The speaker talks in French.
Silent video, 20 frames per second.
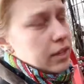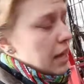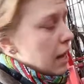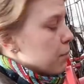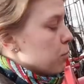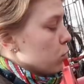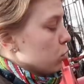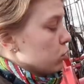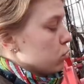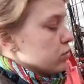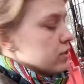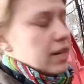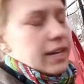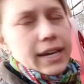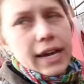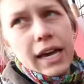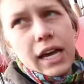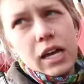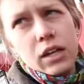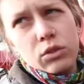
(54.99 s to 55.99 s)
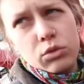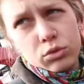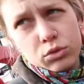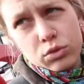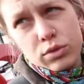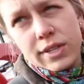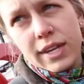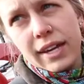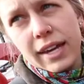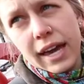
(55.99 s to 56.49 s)
cap au 240, au
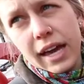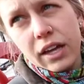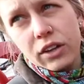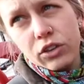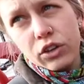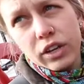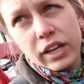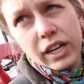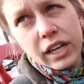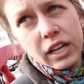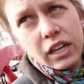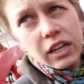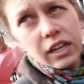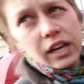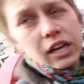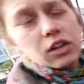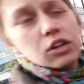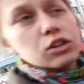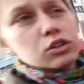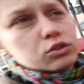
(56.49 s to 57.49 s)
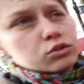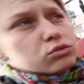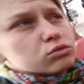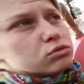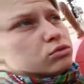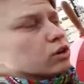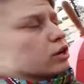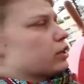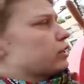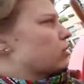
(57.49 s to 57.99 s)
240 degrés, et là,
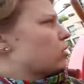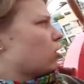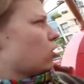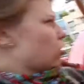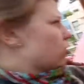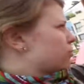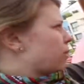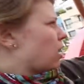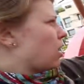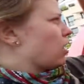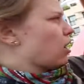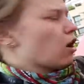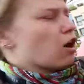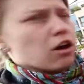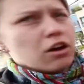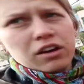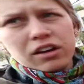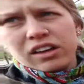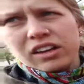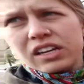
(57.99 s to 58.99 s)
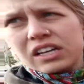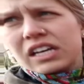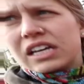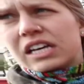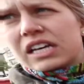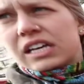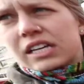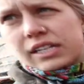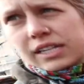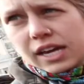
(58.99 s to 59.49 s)
nous, il y a un barreur
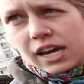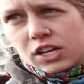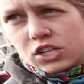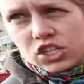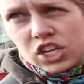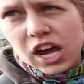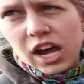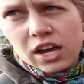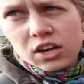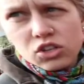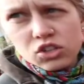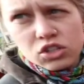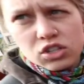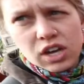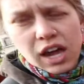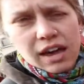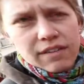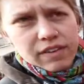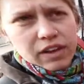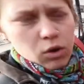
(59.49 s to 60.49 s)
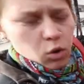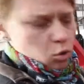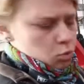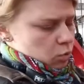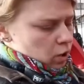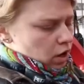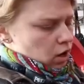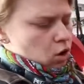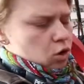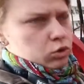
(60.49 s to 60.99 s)
qui en charge avec au
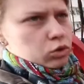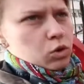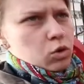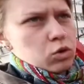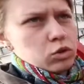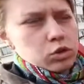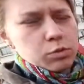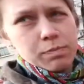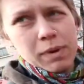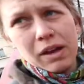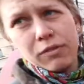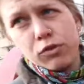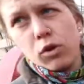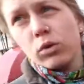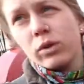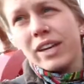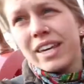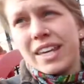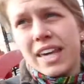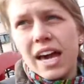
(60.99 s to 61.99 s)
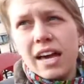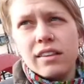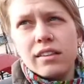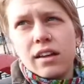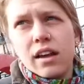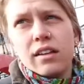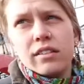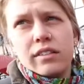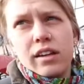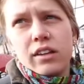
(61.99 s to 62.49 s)
moins un autre. Parfois, on est quatre
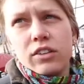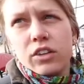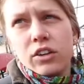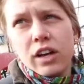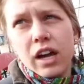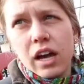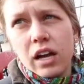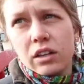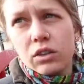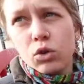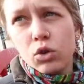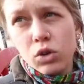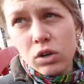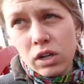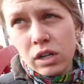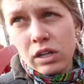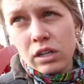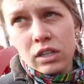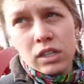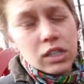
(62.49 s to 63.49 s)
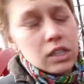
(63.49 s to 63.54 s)
en temps de grande houle.